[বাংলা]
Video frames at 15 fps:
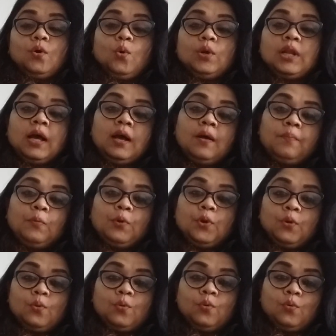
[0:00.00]
গোটা
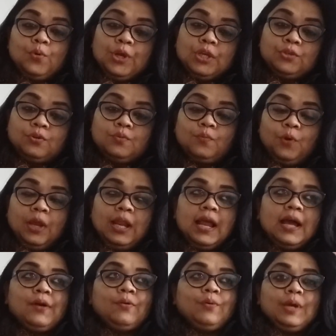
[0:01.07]
পনেরো কুড়ি জন
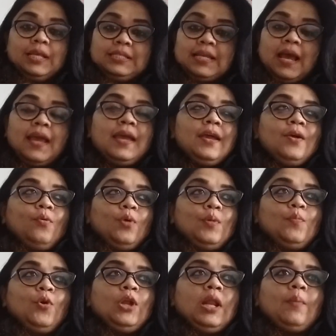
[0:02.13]
মহিলা হয়ে যায় ওই
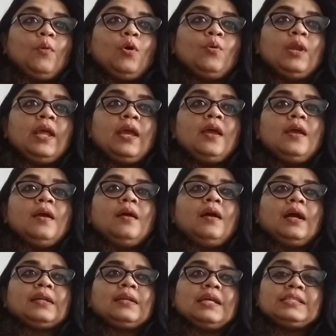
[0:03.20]
মহিলা মহলে
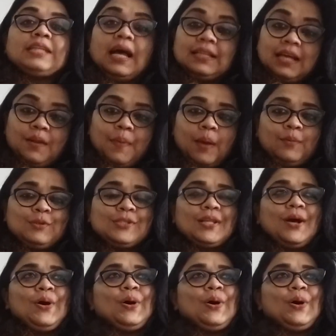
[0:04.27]
একটা চাঁদার ব্যবস্থা